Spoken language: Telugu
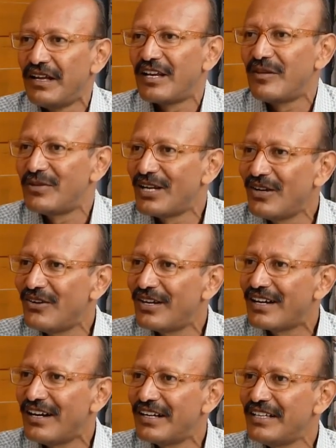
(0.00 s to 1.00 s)
కెమెరాలో
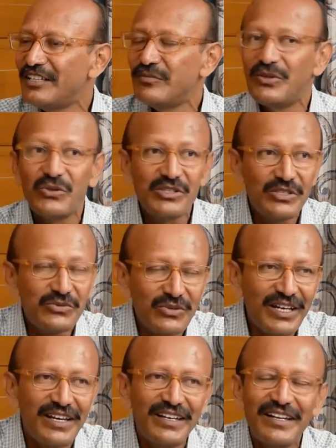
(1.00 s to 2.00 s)
రికార్డ్ అయింది మేము వచ్చి
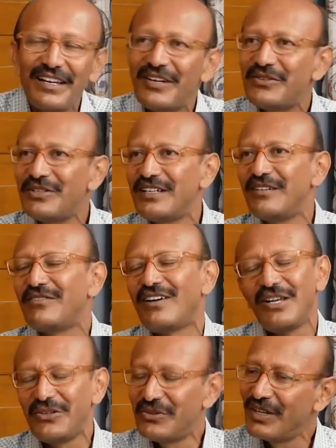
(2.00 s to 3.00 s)
చూడగానే ఇలా ఉందని
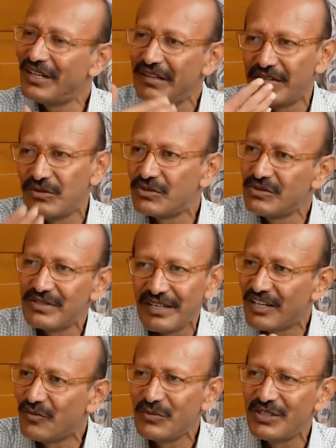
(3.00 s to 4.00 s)
వాళ్ళు కూడా ఒక్కోసారి
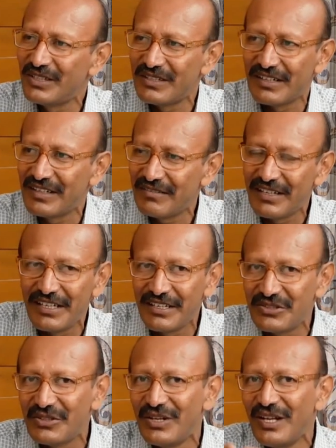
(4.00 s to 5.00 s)
నమ్ముతారు అంటే వాళ్ళు
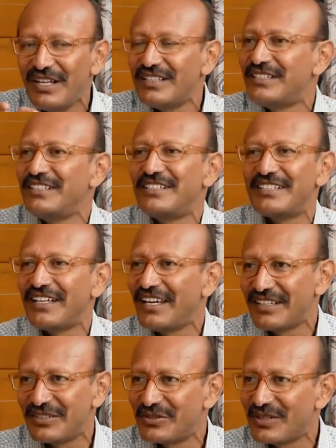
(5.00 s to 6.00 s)
ఏదో చీట్
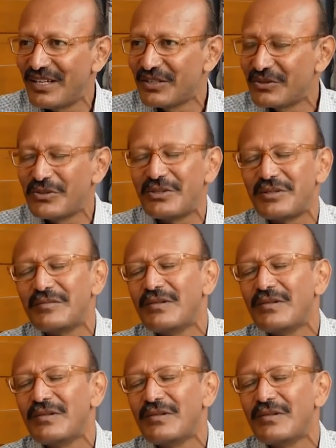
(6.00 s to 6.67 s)
చేయాలని కూడా అనుకోరు